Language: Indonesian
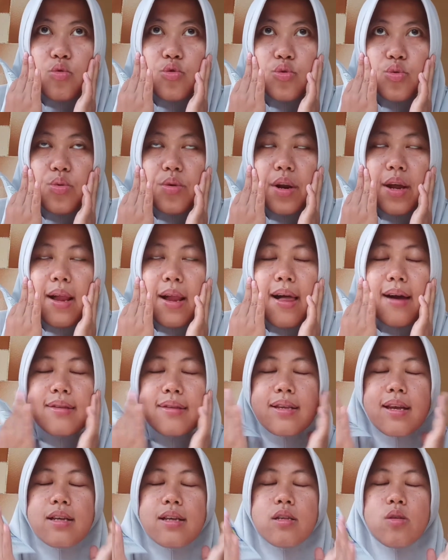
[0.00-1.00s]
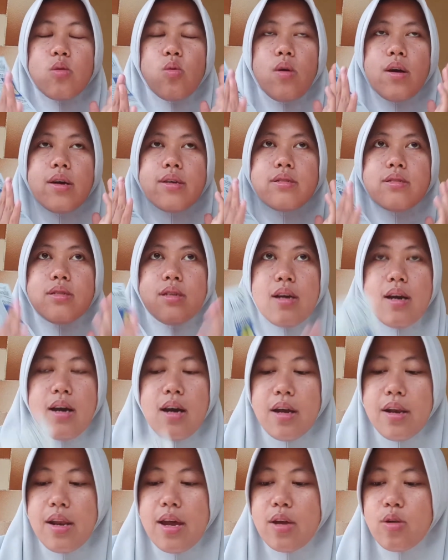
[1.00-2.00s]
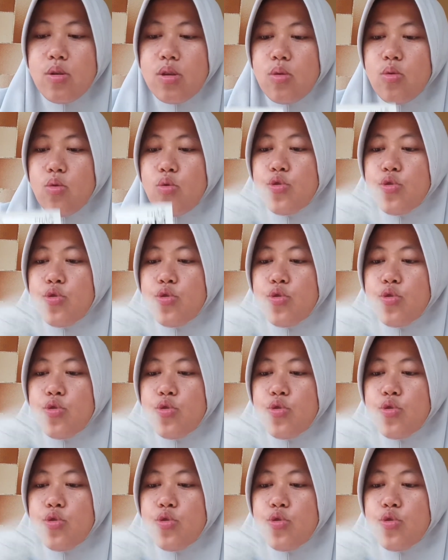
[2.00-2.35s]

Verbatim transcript: untuk relaksasi wajah dan